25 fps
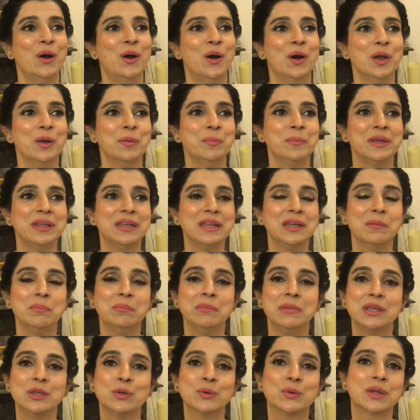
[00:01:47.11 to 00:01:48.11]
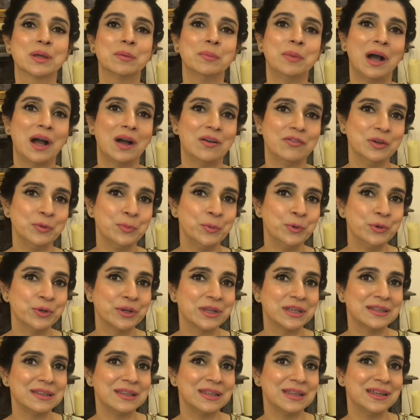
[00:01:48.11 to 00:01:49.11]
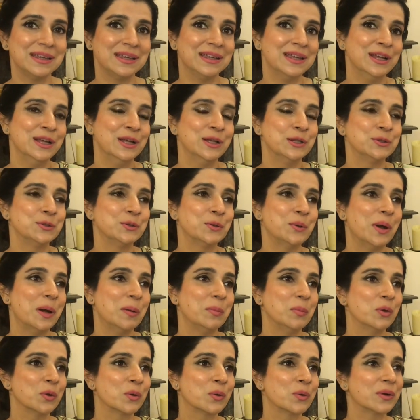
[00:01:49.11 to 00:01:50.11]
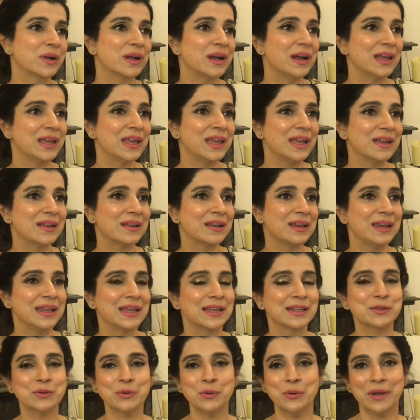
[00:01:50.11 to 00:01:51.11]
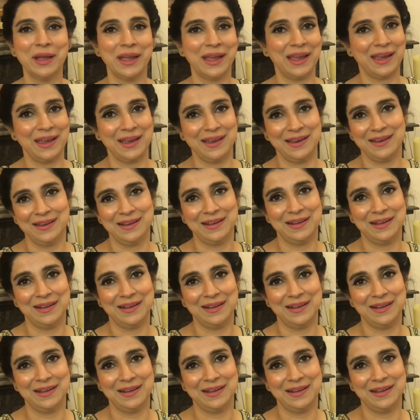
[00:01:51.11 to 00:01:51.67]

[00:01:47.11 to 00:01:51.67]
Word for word: और मेरी अम्मी क्योंकि बहावलपुर की थी तो हम लोगों का एक लिंक तो है